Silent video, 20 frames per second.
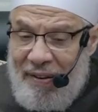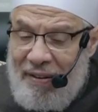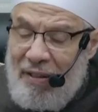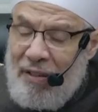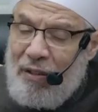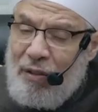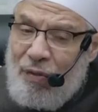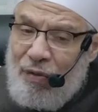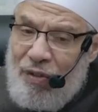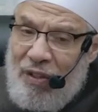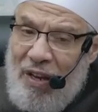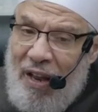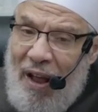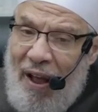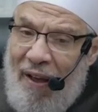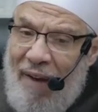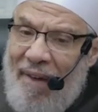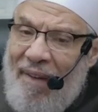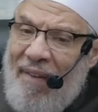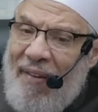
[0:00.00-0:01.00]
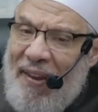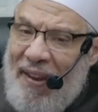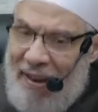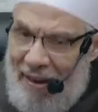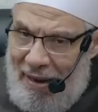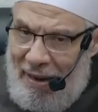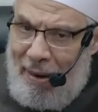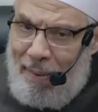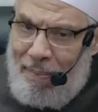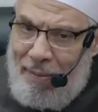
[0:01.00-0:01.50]
نصف ساعة
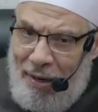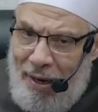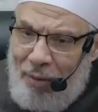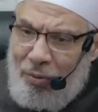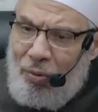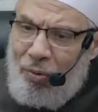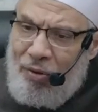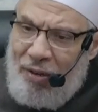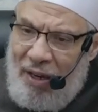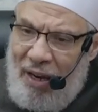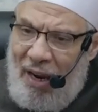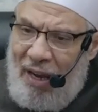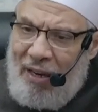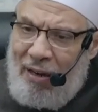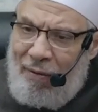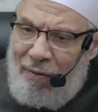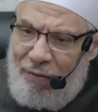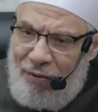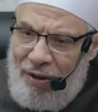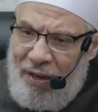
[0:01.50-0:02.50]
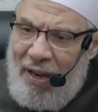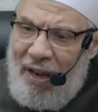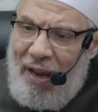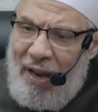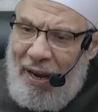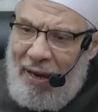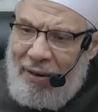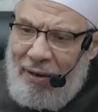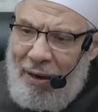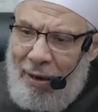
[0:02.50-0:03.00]
لم يكن يعلم
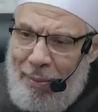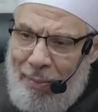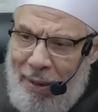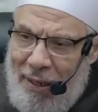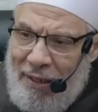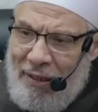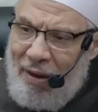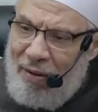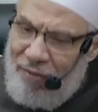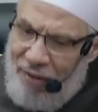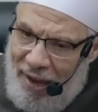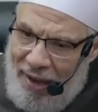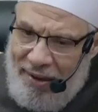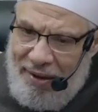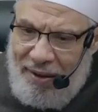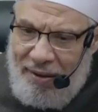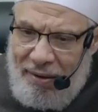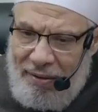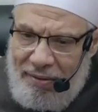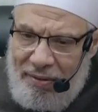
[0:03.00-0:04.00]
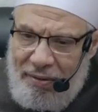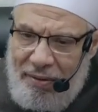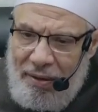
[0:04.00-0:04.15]
فيها أن البيت فارغا